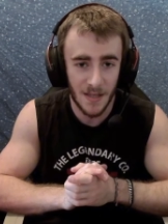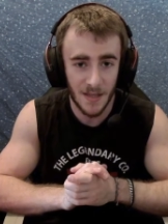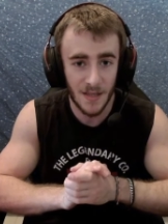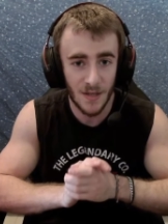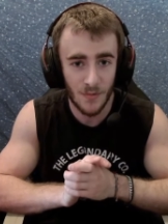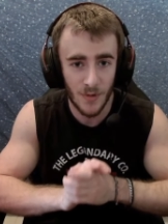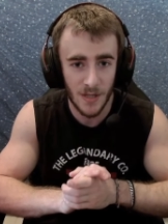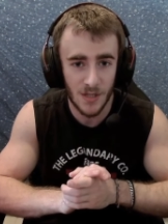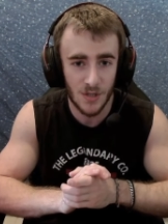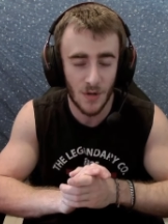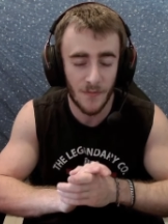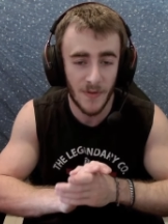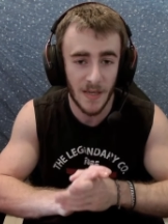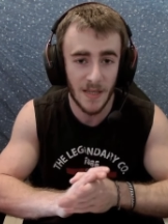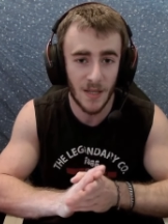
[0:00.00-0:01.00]
di
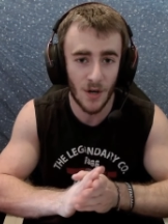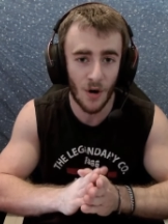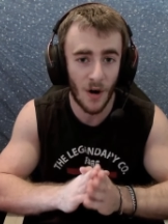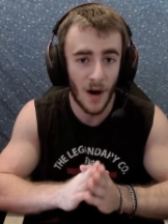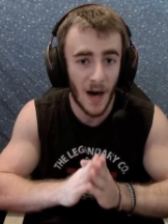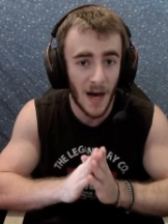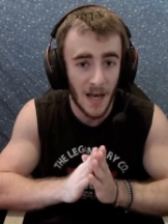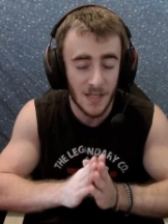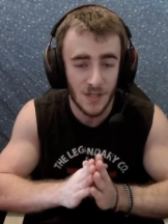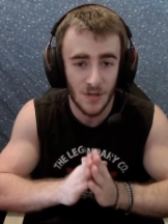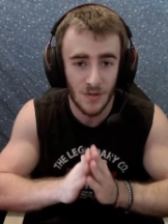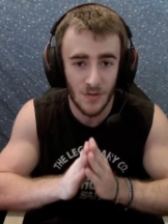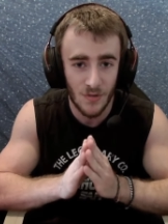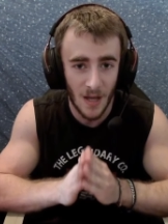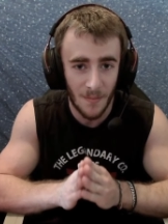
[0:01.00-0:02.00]
questo video
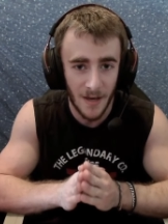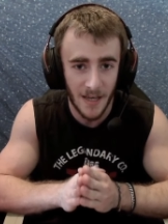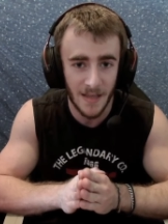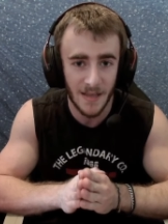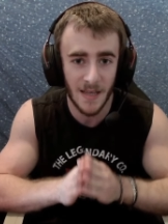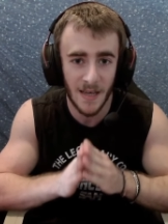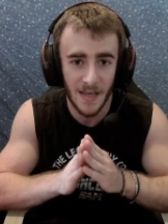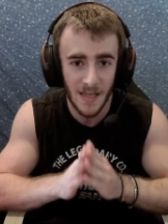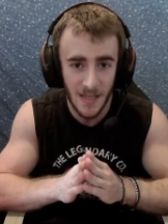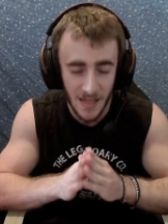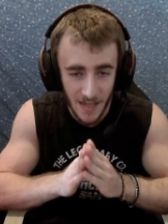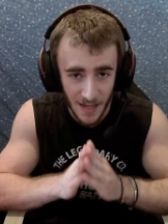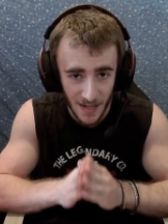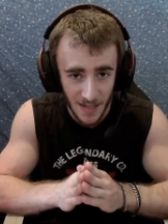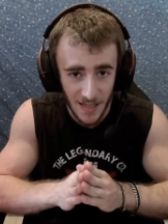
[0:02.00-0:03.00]
assolutamente
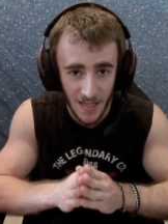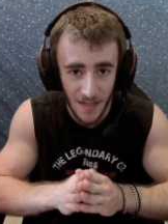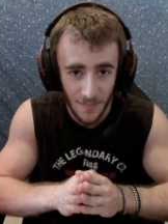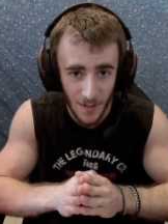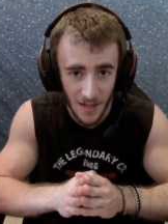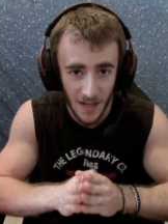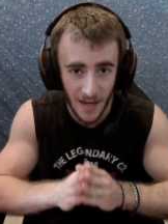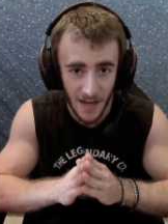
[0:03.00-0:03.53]
incredibile